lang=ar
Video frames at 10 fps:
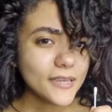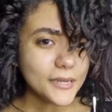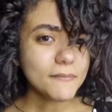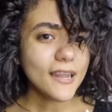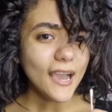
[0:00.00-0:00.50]

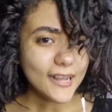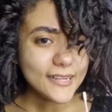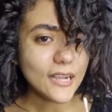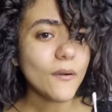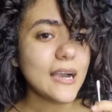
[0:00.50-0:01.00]
بيعمل
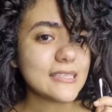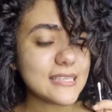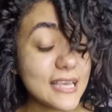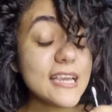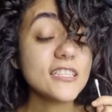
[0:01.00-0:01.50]
حكه
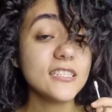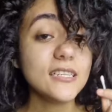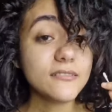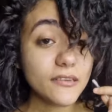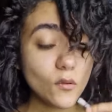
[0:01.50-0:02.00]
وحساسيه
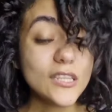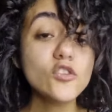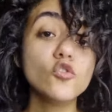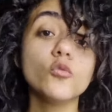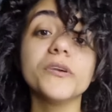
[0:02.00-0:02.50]
شديده في
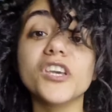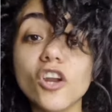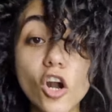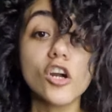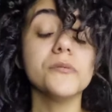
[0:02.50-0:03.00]
الودن
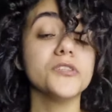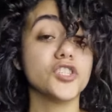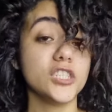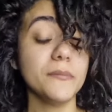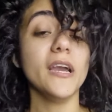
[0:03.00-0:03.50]
وبيراكم
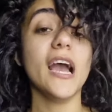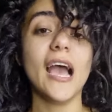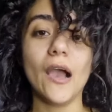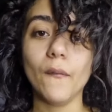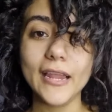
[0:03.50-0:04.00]
الشمع
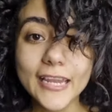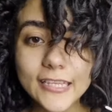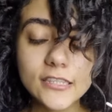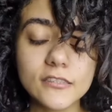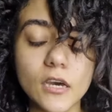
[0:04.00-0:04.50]

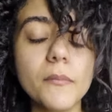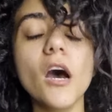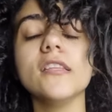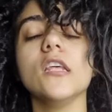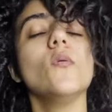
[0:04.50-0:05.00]
حوالين
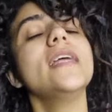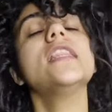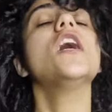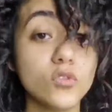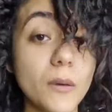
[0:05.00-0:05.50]
طبقه
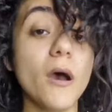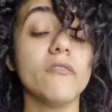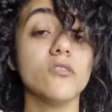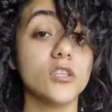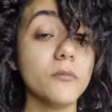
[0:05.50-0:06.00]
الودن وطبقه
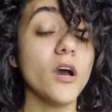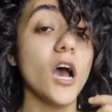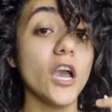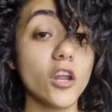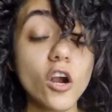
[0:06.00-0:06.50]
فوق طبقه
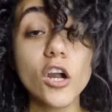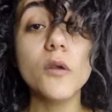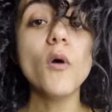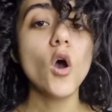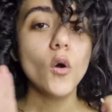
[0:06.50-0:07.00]
هيراكم
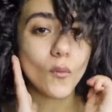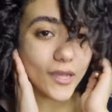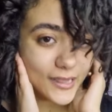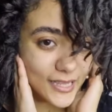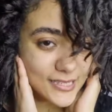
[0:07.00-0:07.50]

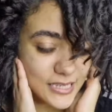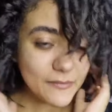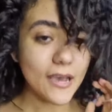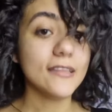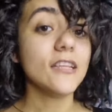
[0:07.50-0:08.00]
وهتلاقي
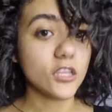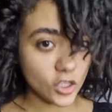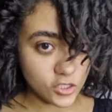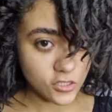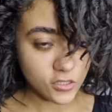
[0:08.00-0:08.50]
السمع عندك
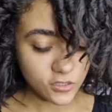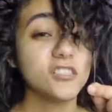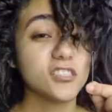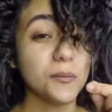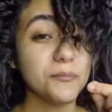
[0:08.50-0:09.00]
اتاثر
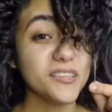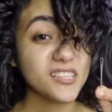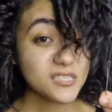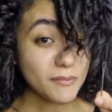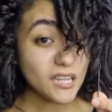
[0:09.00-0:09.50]
طب
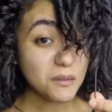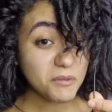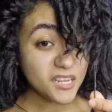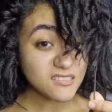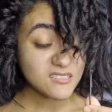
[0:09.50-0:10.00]
بالنسبه
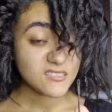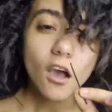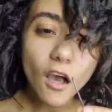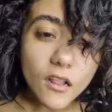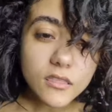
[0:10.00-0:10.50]
للبنس
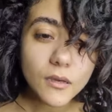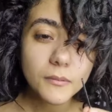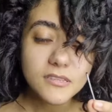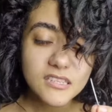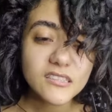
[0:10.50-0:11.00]
غلطه
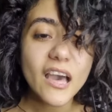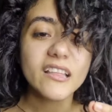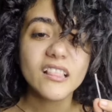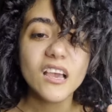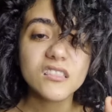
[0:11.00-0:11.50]
بسيطه
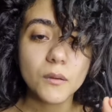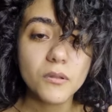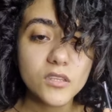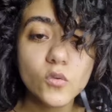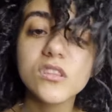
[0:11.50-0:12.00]
هتلاقي
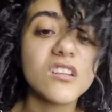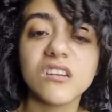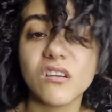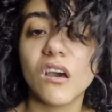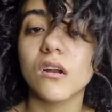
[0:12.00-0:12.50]
طبله ودنك
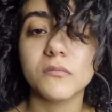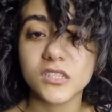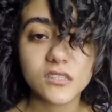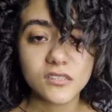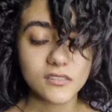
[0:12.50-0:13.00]
اتخرمت
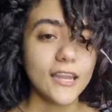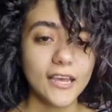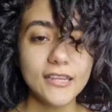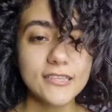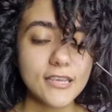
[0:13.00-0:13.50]

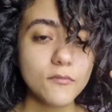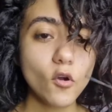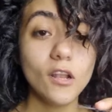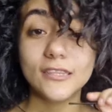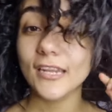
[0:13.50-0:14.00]
لان زي ما
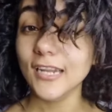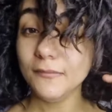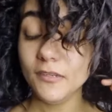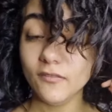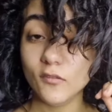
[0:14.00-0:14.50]
قلت
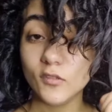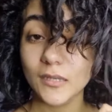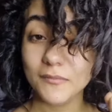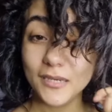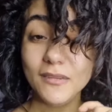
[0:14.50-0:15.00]
اللابل في
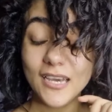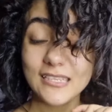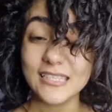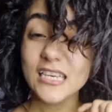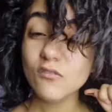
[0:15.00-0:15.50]
الودان بيعمل
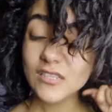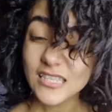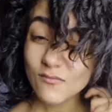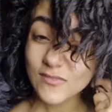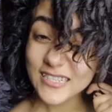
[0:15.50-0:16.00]
حساسيه
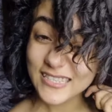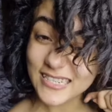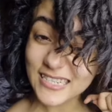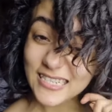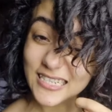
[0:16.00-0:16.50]
وانت ممكن
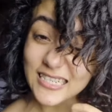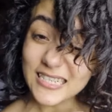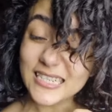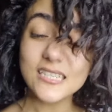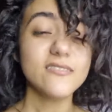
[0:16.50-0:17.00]

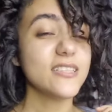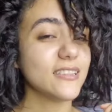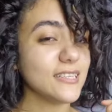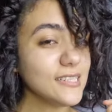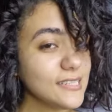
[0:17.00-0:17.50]
تتكي قوي
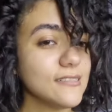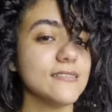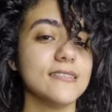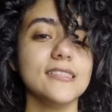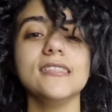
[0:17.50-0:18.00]
تلاقي
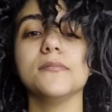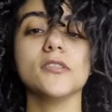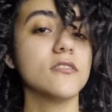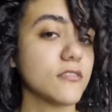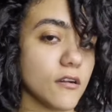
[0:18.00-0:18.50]
الدنيا
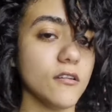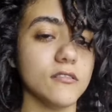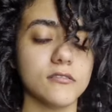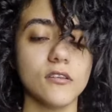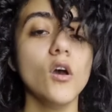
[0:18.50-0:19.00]
باظت خالص